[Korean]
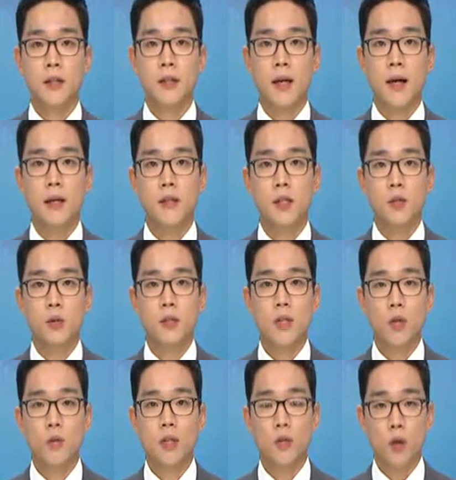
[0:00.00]

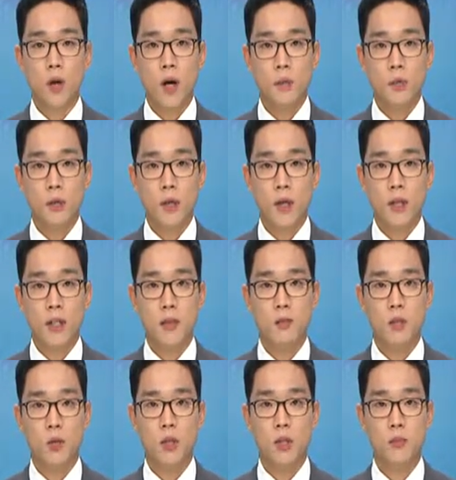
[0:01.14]
대한예수교장로의 통합총회
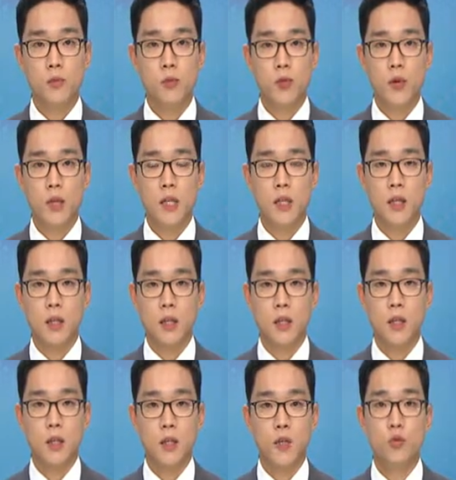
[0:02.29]
김동엽
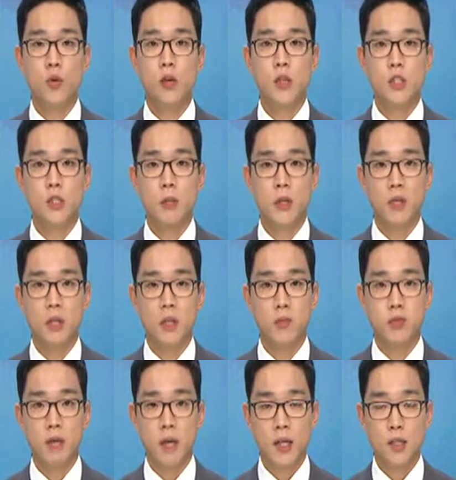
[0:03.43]
총회장이 6월
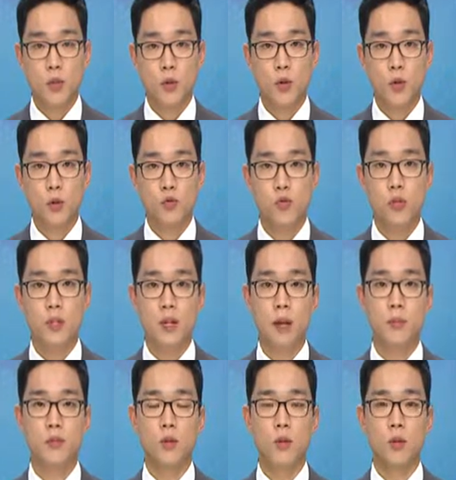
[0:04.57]
22일 북한 선교주의를
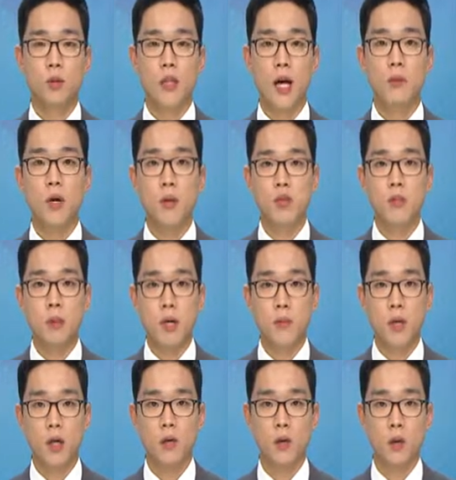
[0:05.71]
앞두고 담화문을
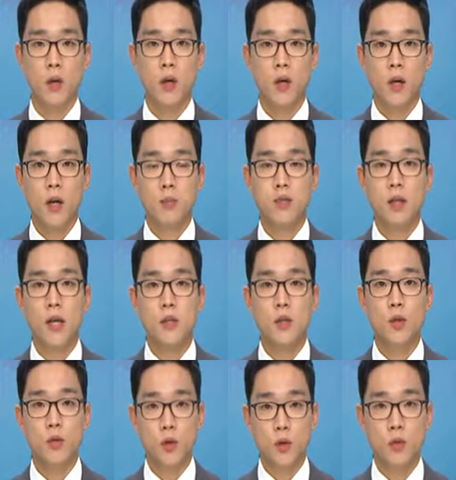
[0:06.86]
발표하고 북한
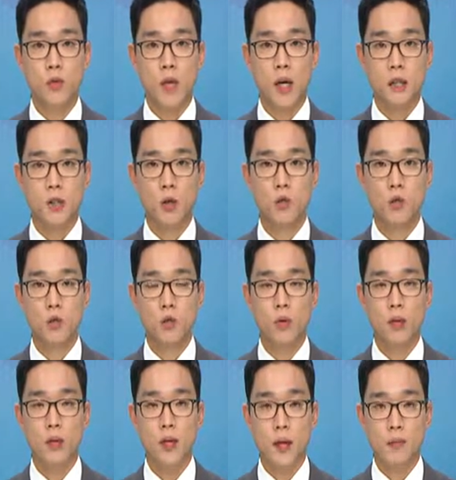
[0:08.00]
선교를 위해
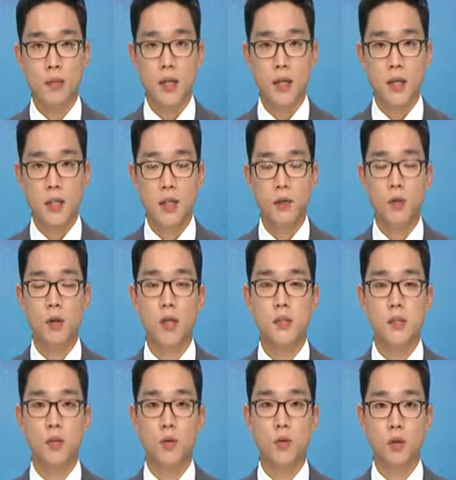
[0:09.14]
전국교회가 함께 기도하자고